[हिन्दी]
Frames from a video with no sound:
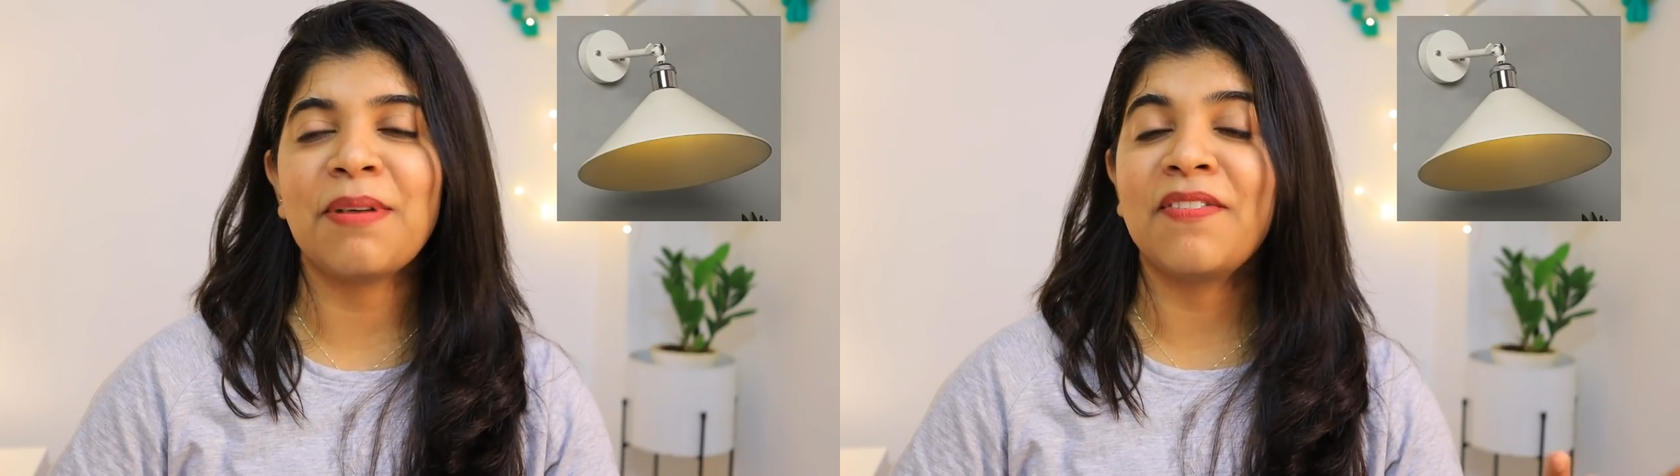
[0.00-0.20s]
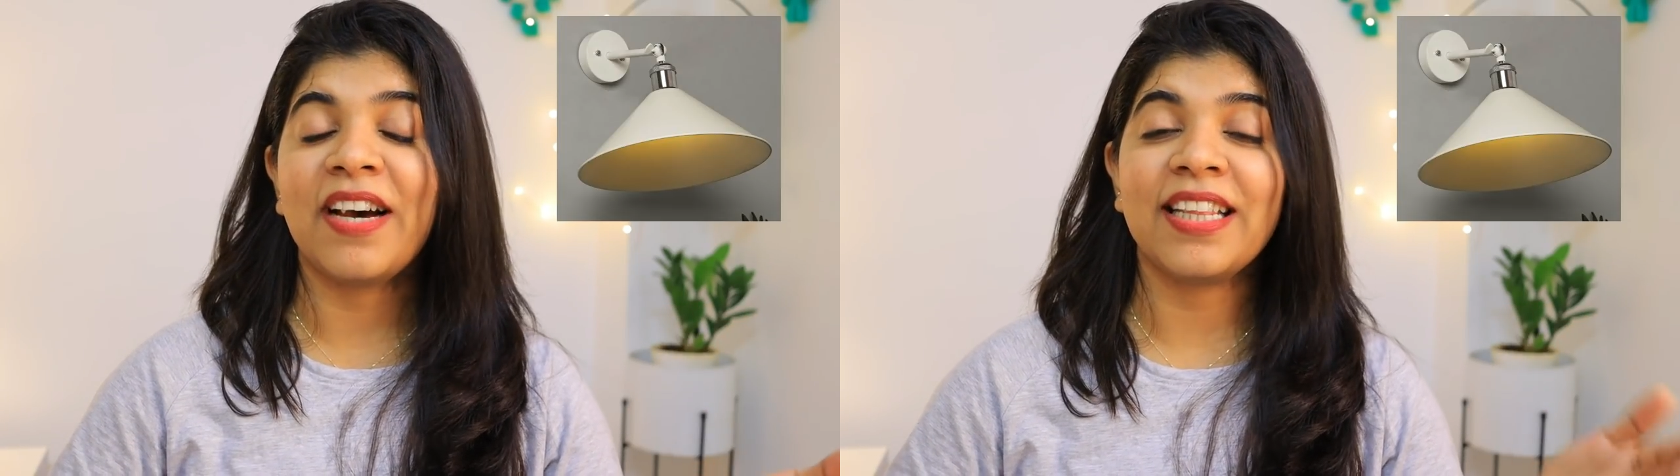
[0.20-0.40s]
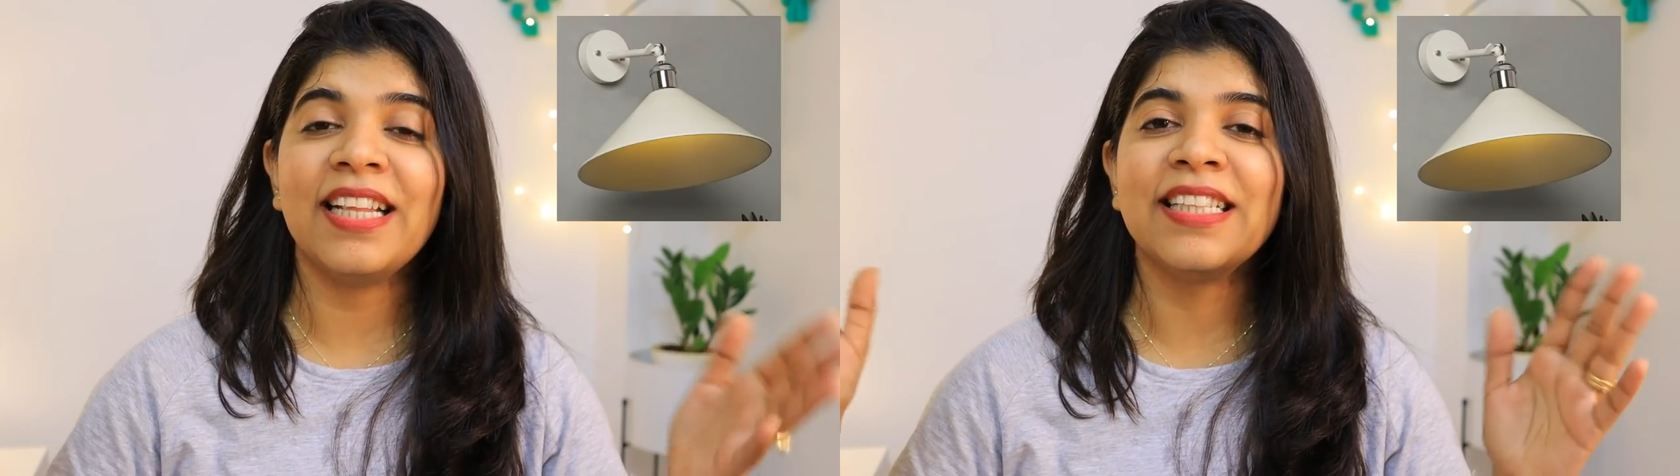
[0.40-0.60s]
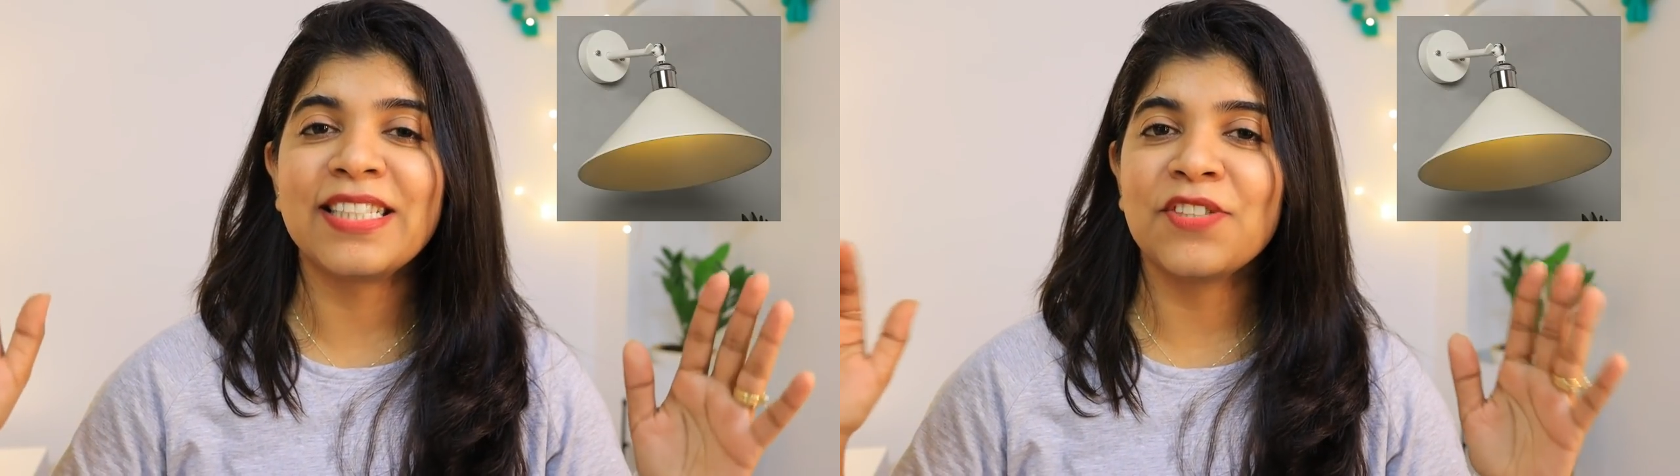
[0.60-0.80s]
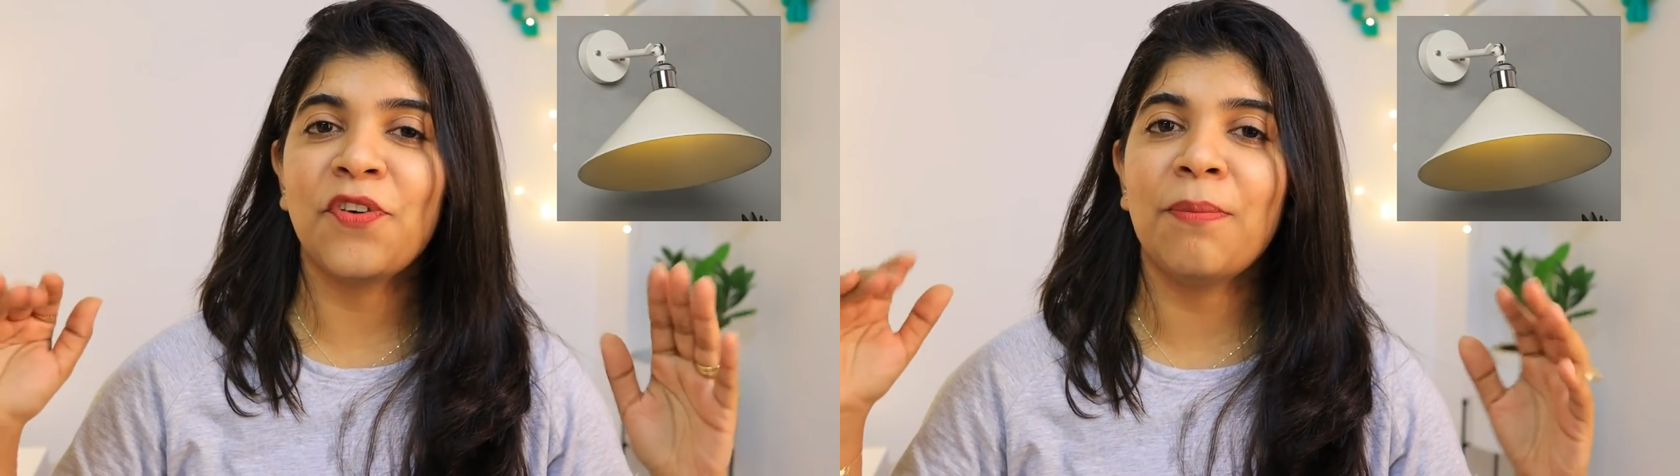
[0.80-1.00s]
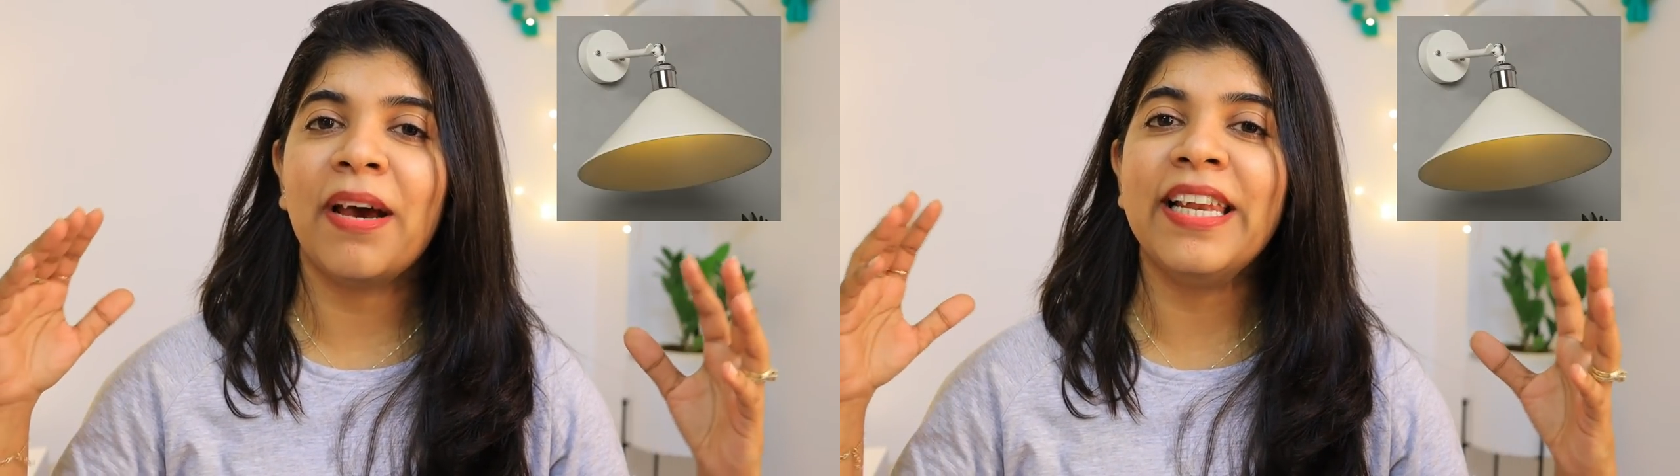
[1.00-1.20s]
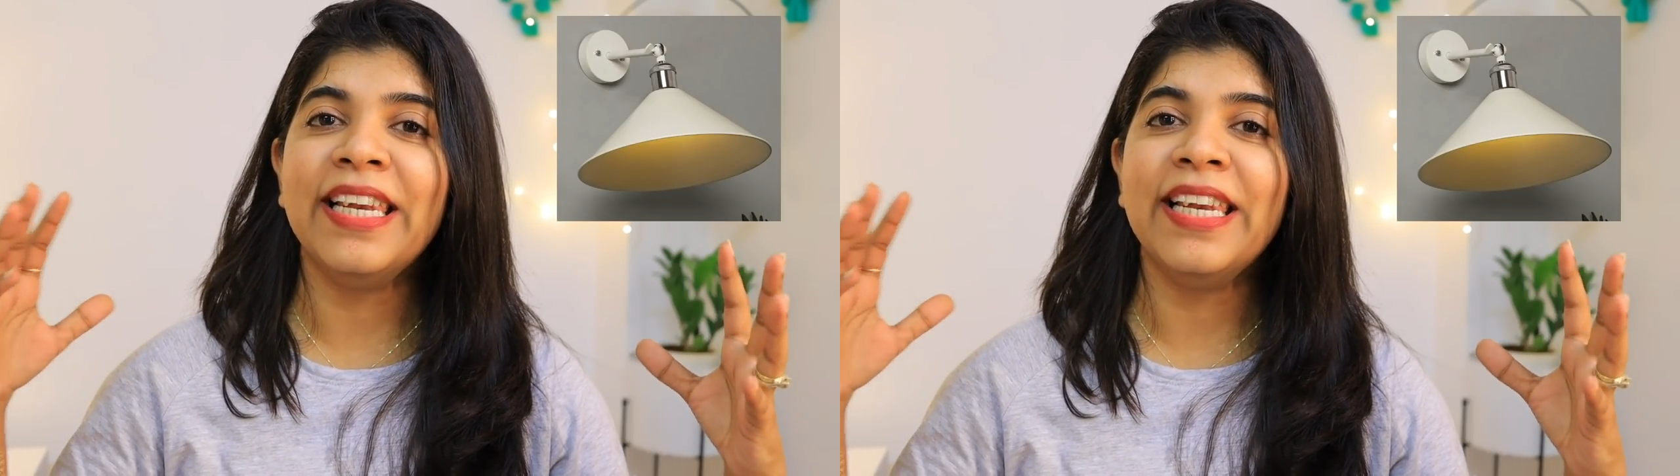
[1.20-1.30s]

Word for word: से मंगवाया था एंड दिस इज फॉर माई